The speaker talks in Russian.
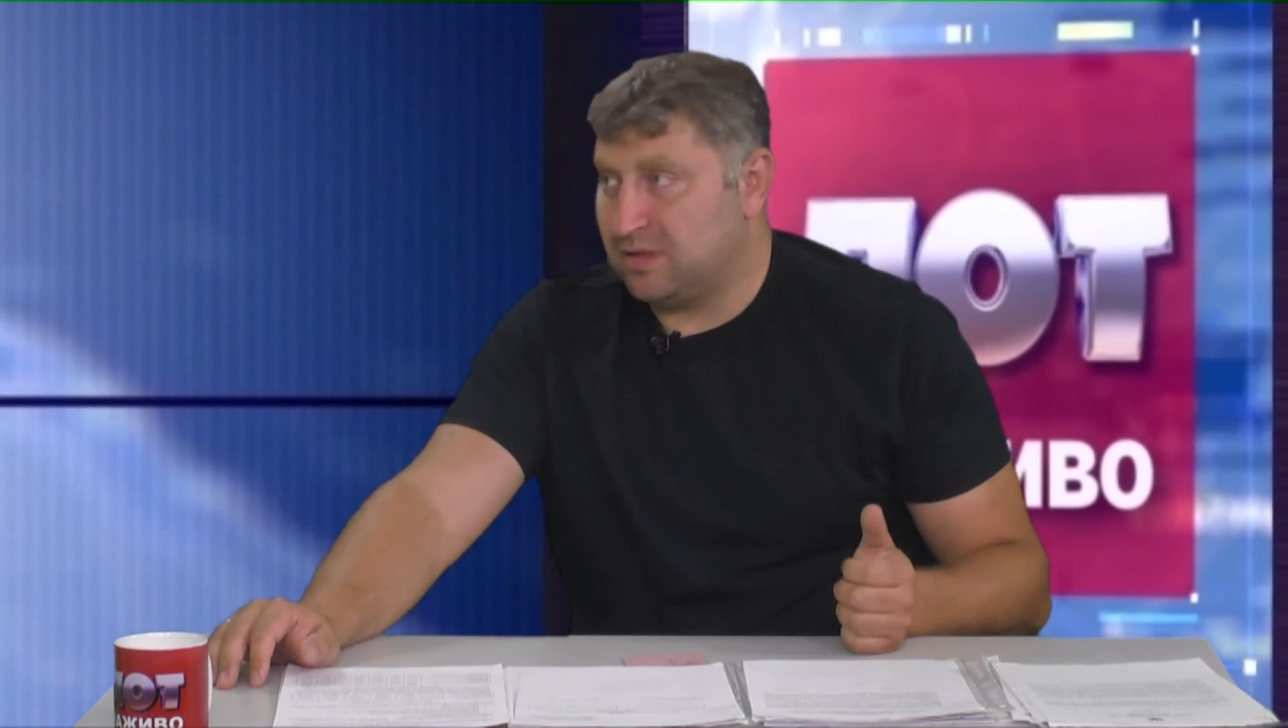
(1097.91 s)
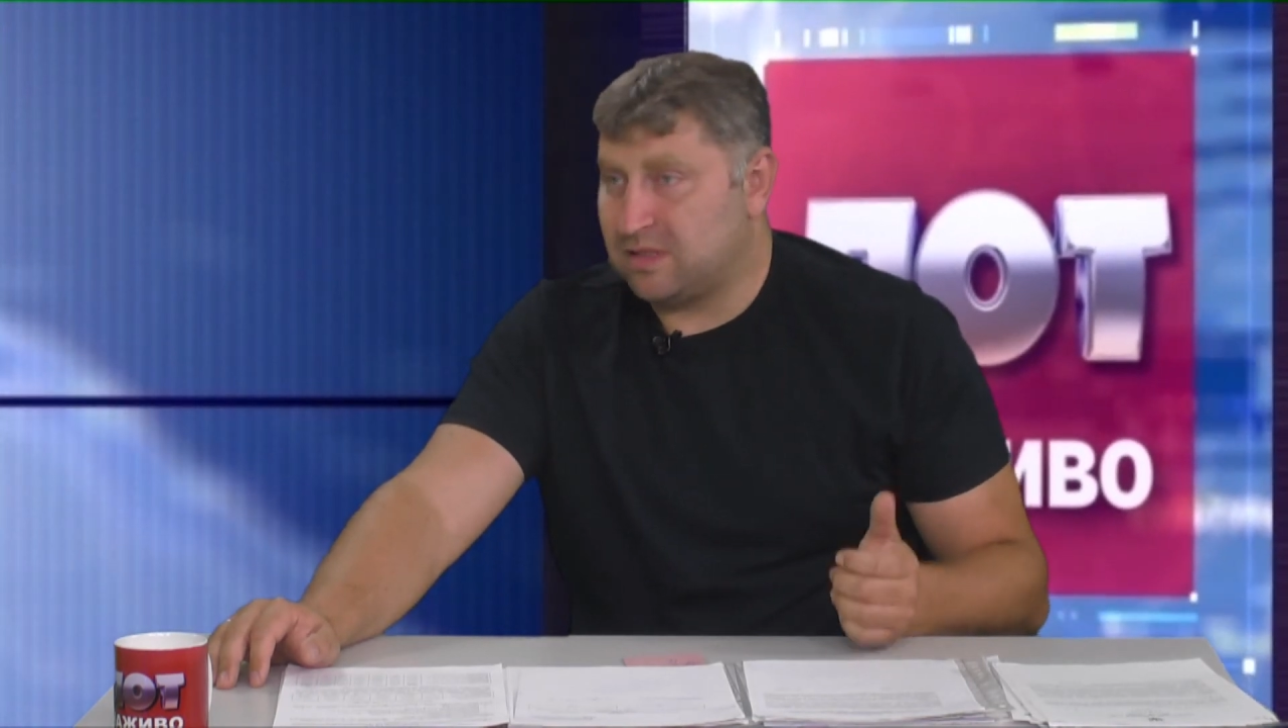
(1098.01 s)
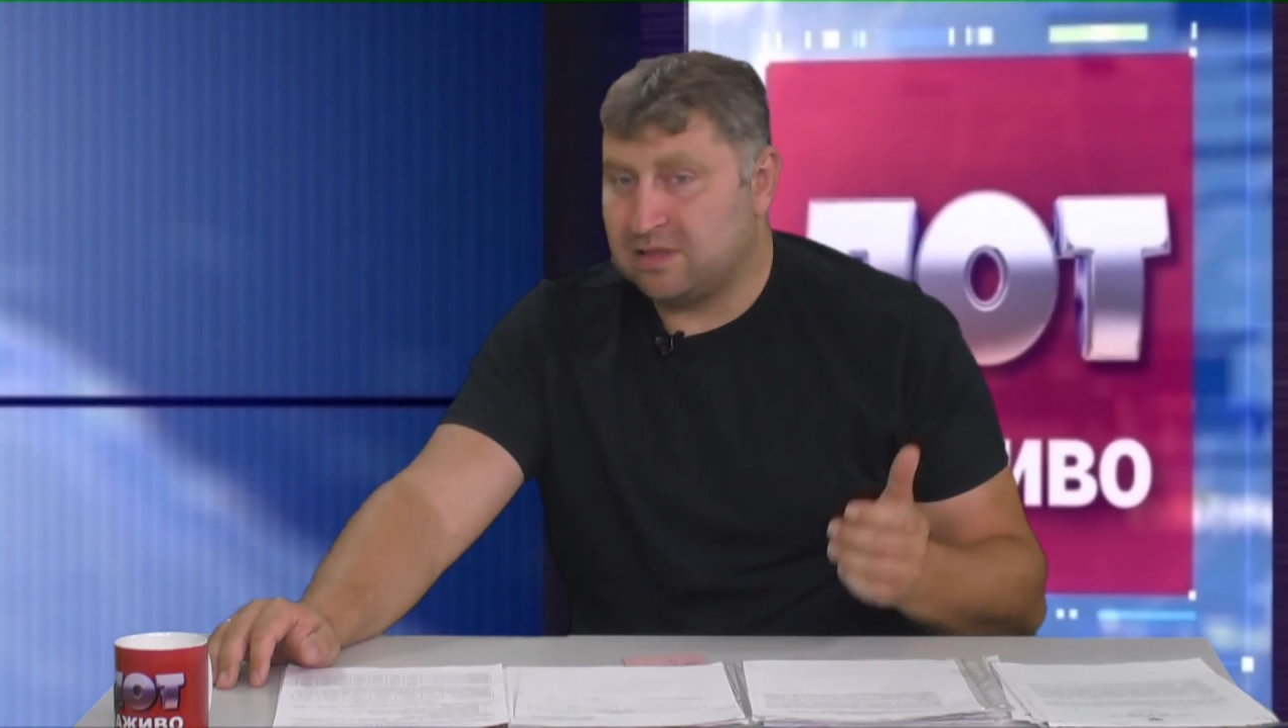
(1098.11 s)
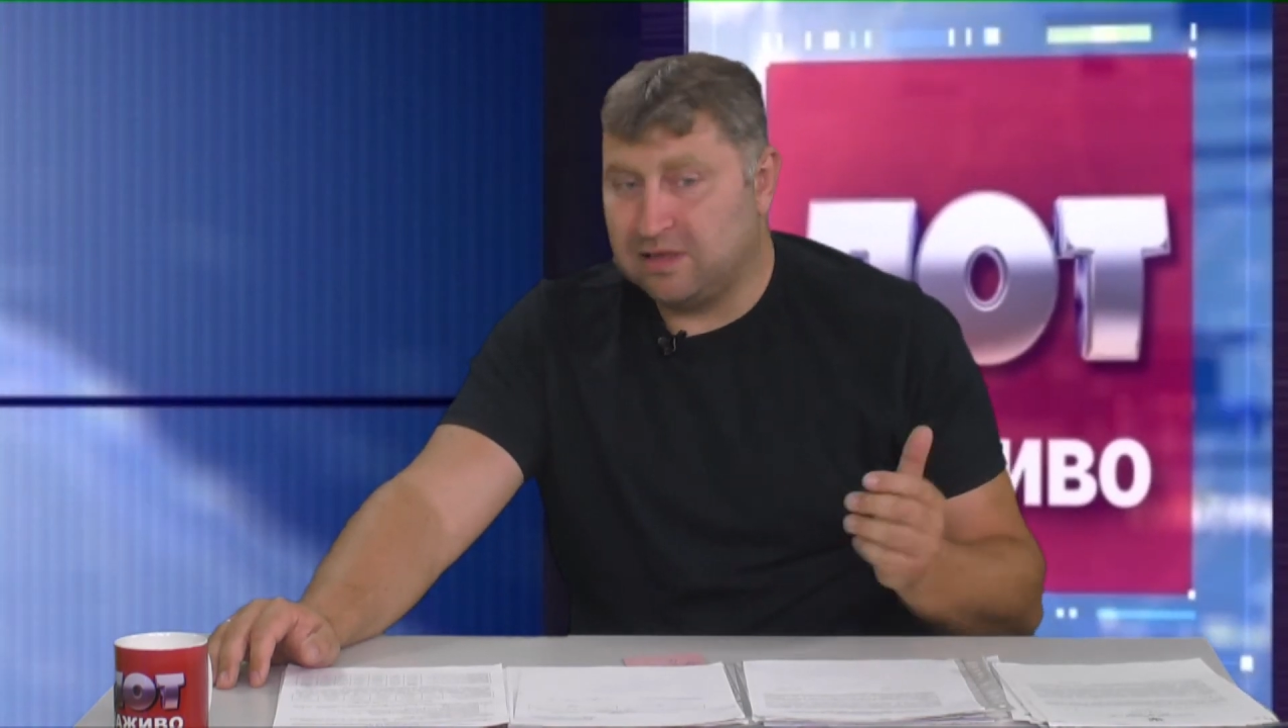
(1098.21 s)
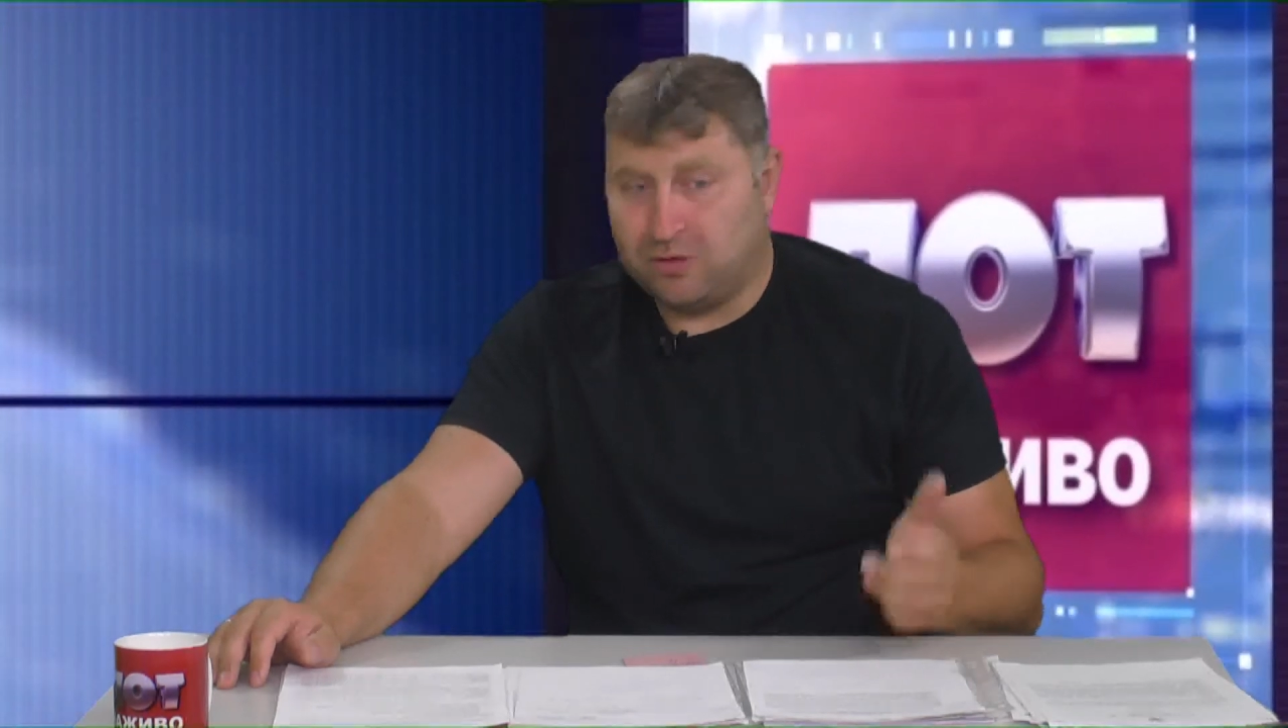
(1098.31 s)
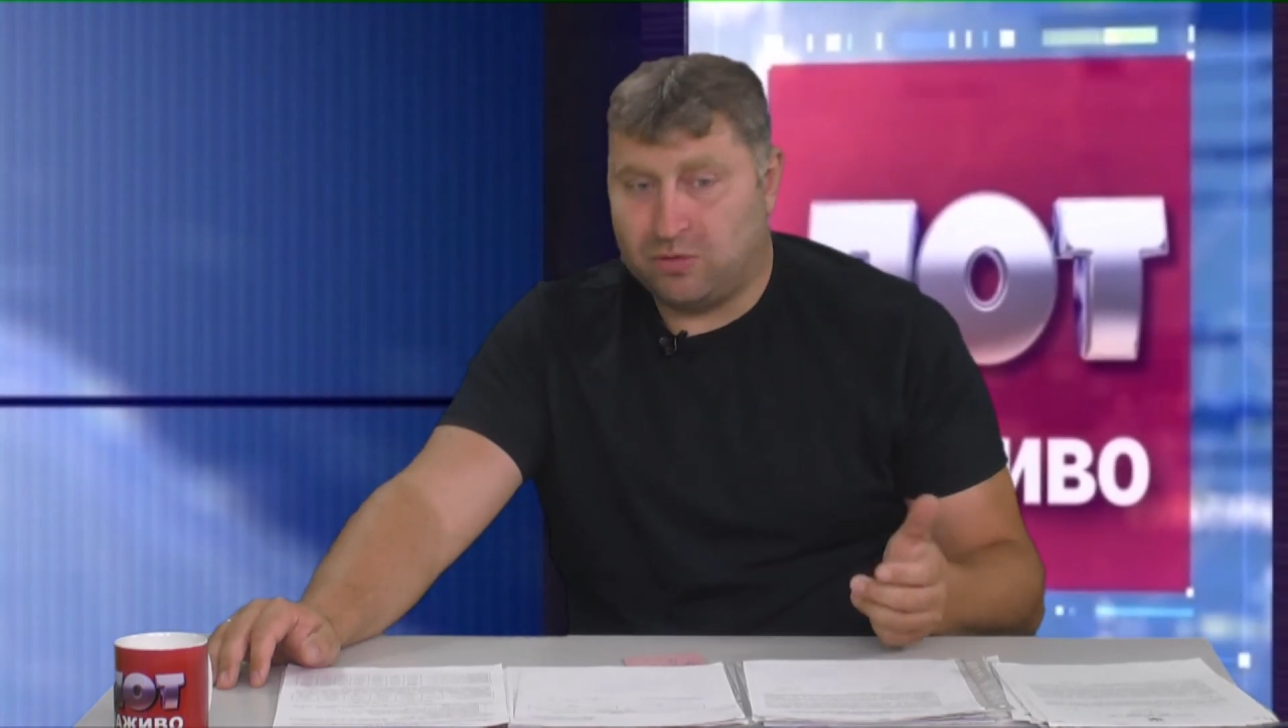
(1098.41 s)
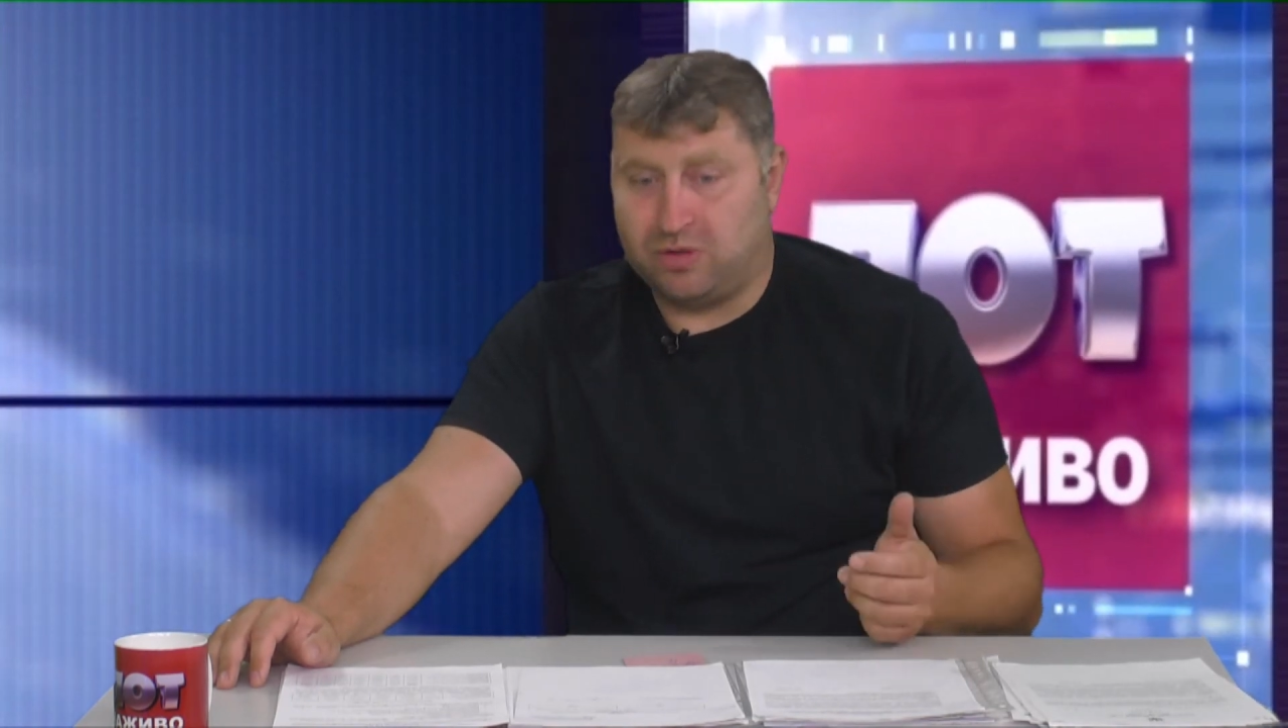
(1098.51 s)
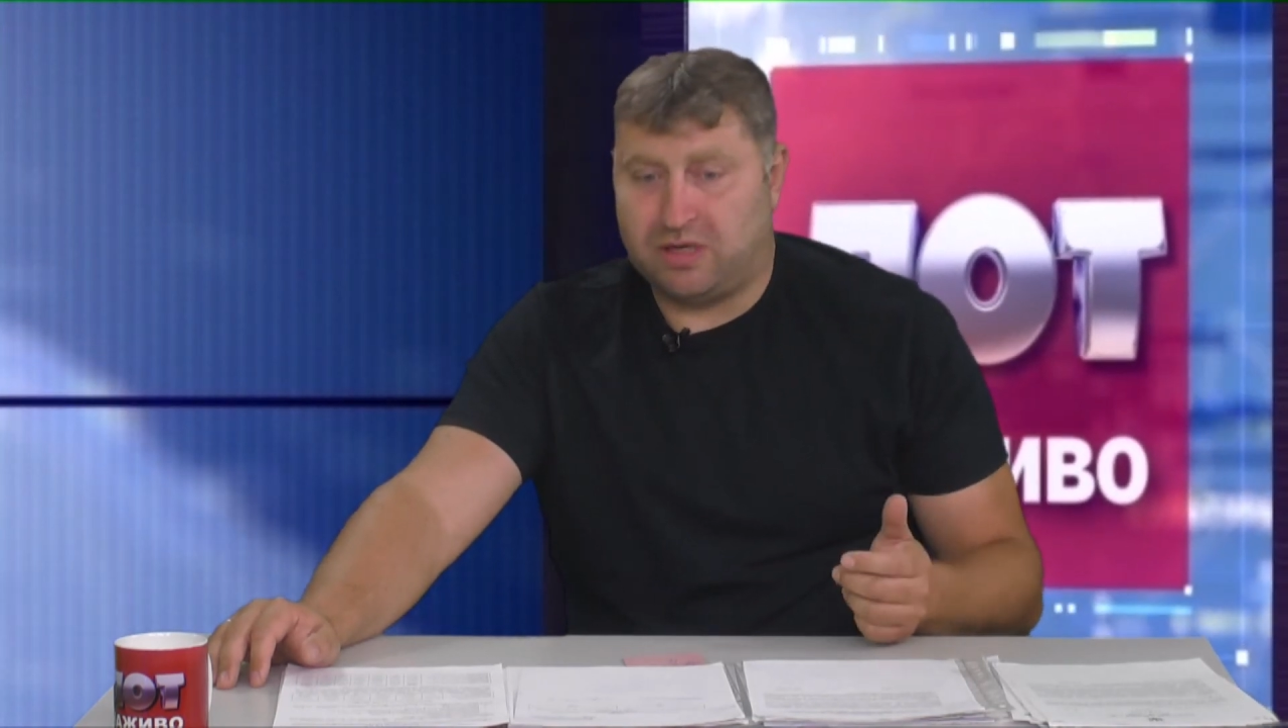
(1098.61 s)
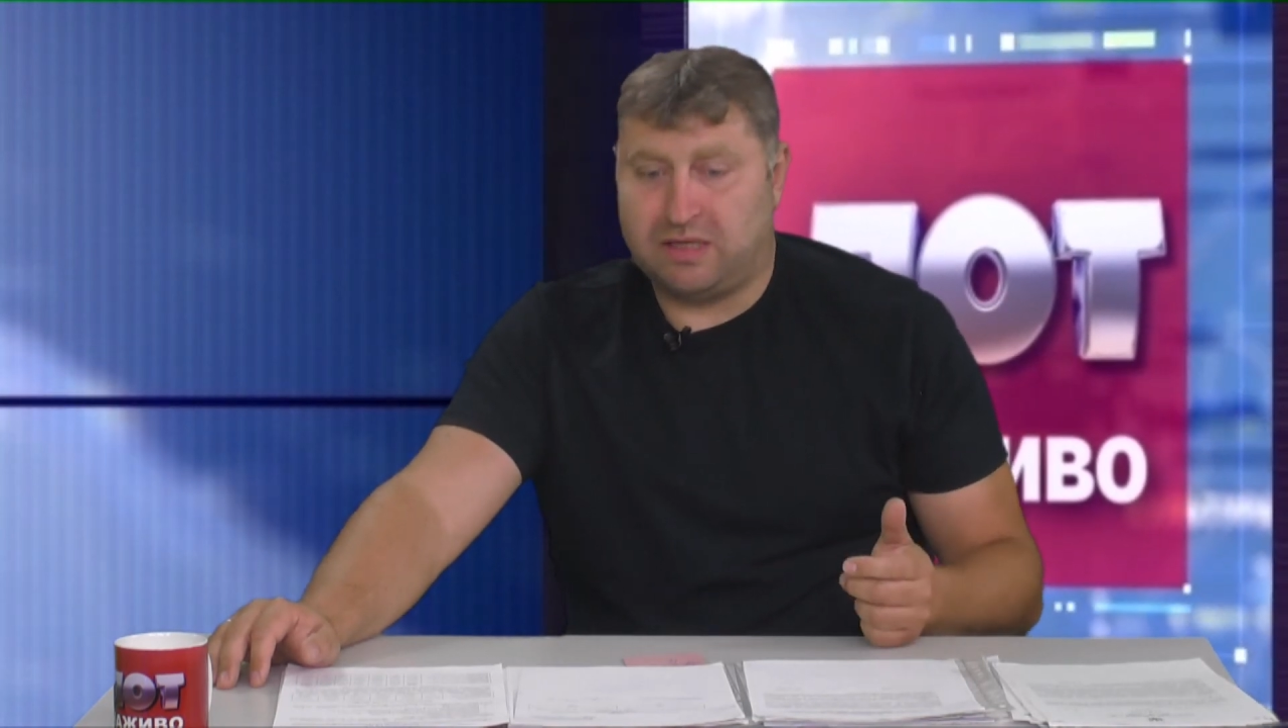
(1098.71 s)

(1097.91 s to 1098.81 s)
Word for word: С Лео